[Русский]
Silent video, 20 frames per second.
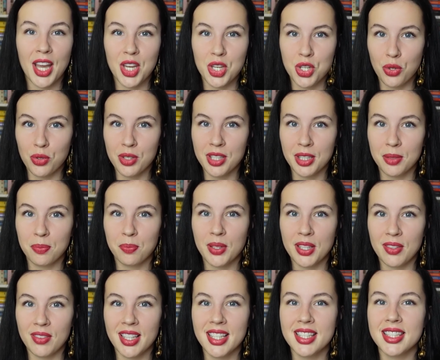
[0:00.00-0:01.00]
А еще у них
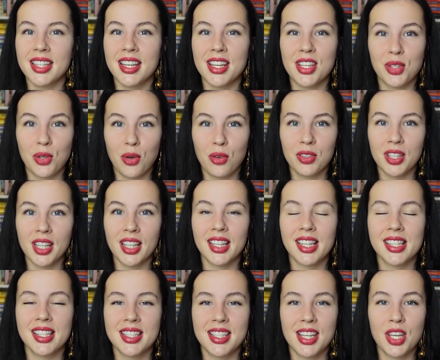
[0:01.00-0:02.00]
появились тренировки
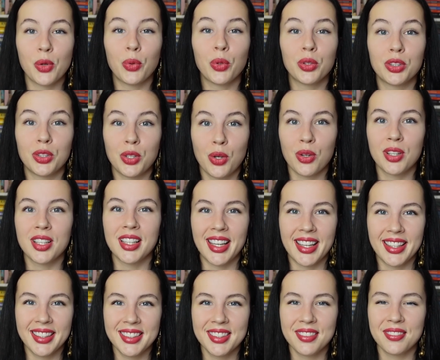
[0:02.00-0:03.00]
для детей от трех
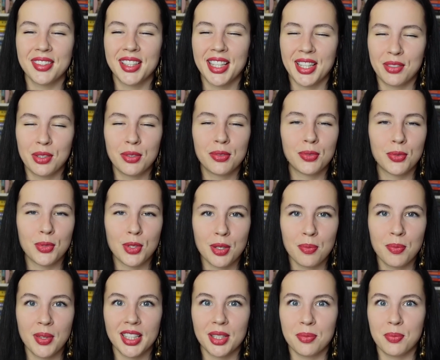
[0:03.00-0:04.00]
лет в игровой
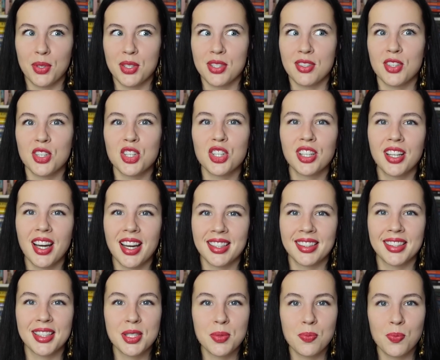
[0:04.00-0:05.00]
форме. Это просто просто
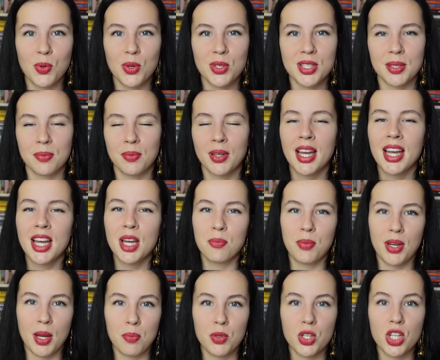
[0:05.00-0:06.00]
шикарный способ
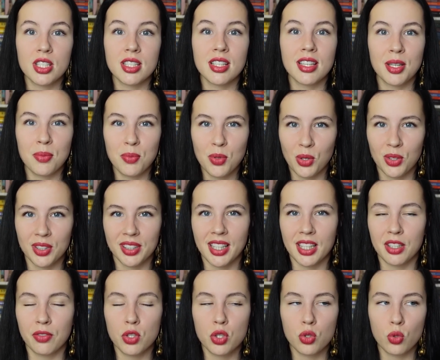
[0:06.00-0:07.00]
приобщить ребенка
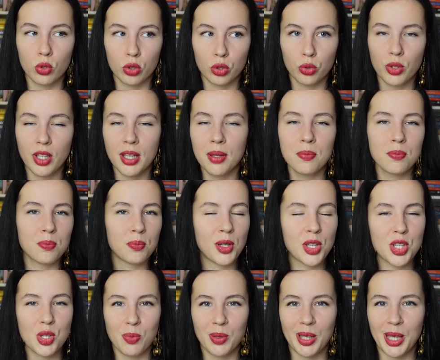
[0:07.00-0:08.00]
к физкультуре. Мы
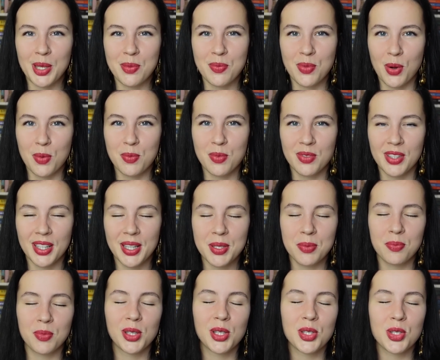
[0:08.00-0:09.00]
еще пока не пробовали
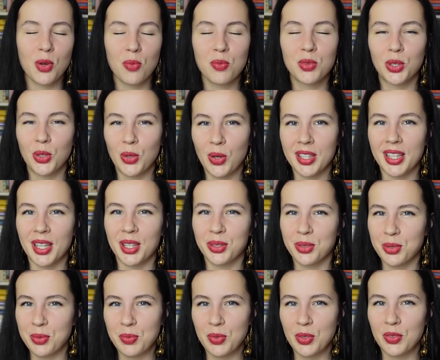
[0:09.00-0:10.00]
с малышом, но я
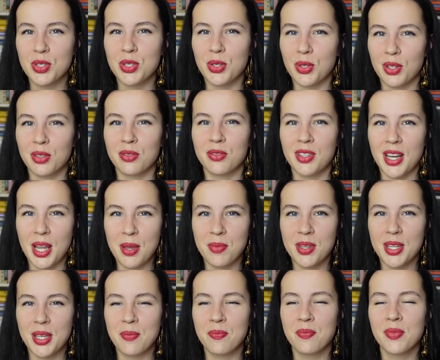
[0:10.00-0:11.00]
думаю, в скором
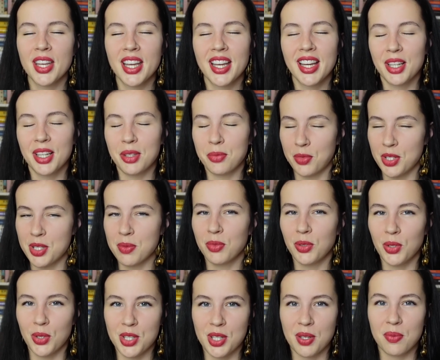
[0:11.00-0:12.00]
времени будем
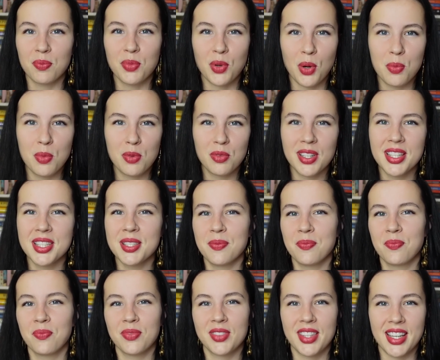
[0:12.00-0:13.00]
тоже пробовать
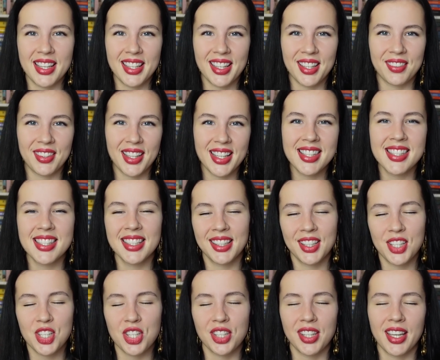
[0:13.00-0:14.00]
тренироваться,
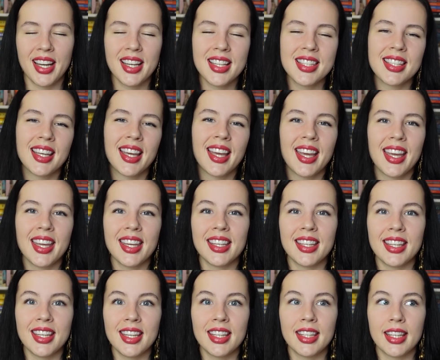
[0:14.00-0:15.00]
начинать.
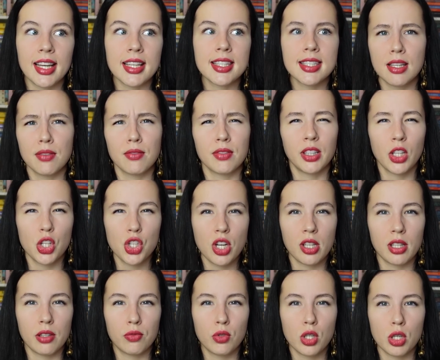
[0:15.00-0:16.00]
И я с самого
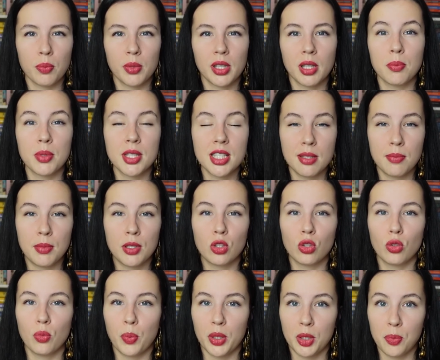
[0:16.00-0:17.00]
начала оформила
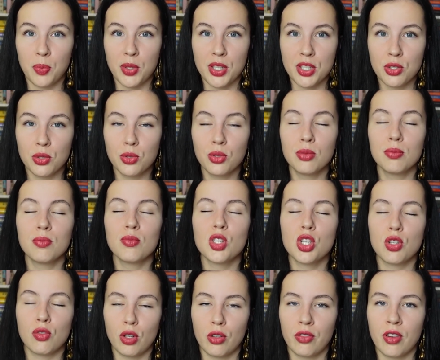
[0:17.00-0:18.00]
безлимитную подписку,
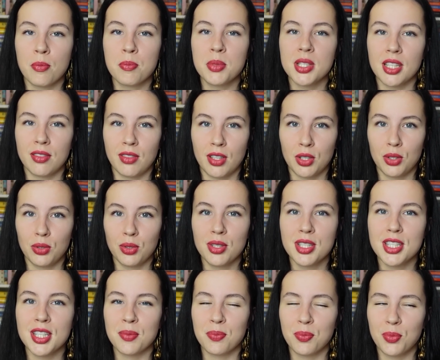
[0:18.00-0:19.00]
чего я вам советую,
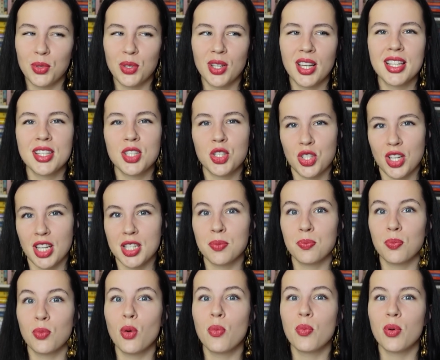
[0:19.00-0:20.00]
тем более сейчас
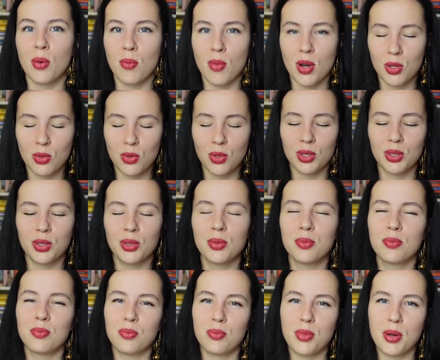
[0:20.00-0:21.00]
по
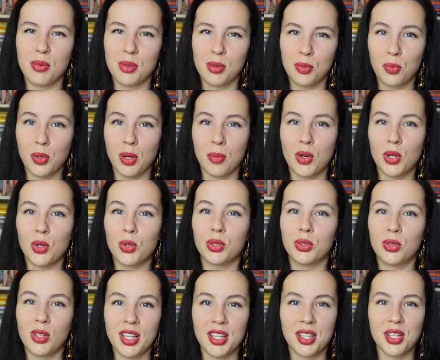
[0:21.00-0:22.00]
промокоду по моему
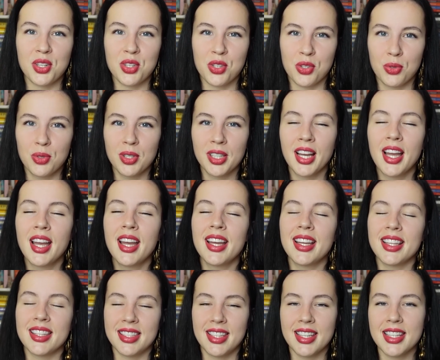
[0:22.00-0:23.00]
промокоду Лера Жук
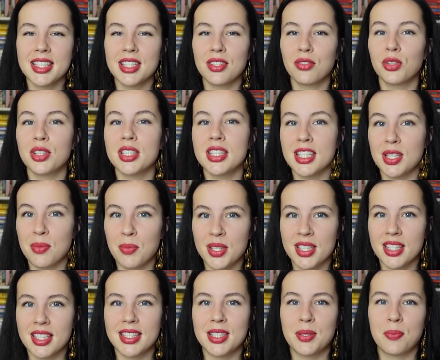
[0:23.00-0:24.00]
действует
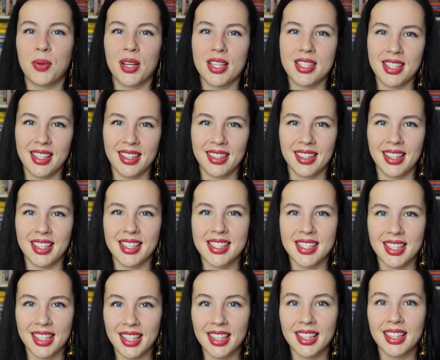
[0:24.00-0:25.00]
70%
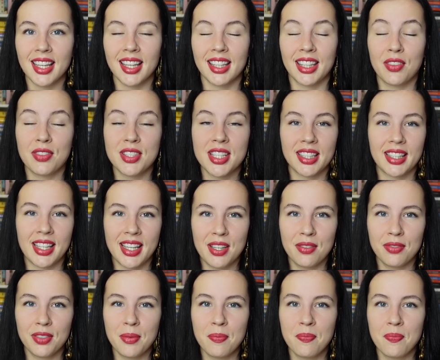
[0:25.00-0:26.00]
скидка на все тарифы